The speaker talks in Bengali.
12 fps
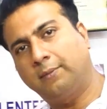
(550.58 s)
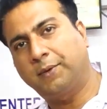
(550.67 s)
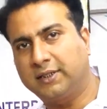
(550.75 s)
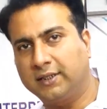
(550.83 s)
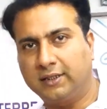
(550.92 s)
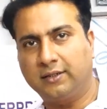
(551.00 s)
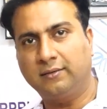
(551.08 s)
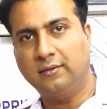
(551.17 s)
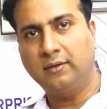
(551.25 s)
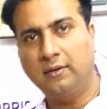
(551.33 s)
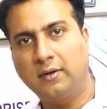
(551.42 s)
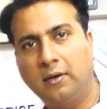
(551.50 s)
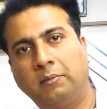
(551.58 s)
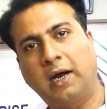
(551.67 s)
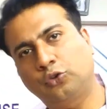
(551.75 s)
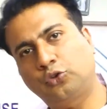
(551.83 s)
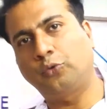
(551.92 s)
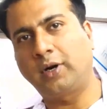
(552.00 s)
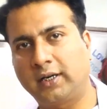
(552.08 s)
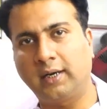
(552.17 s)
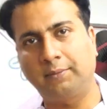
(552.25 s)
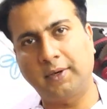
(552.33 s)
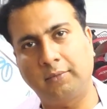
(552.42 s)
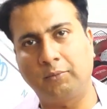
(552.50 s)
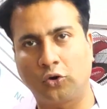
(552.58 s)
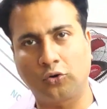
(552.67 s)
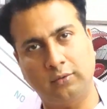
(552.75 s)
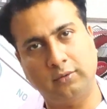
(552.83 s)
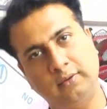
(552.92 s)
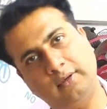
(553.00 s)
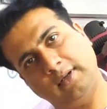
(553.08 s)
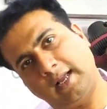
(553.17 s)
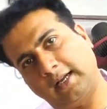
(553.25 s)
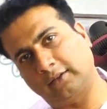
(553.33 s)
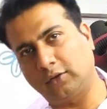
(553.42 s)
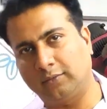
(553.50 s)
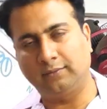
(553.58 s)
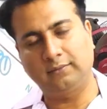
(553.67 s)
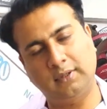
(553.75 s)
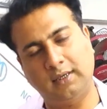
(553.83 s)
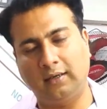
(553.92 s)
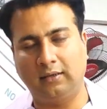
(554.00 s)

ক্যাপাসিটি কত 1200 ওয়াটের আপনার 1200 ওয়াটের বিএলডিসি হাফ মোটর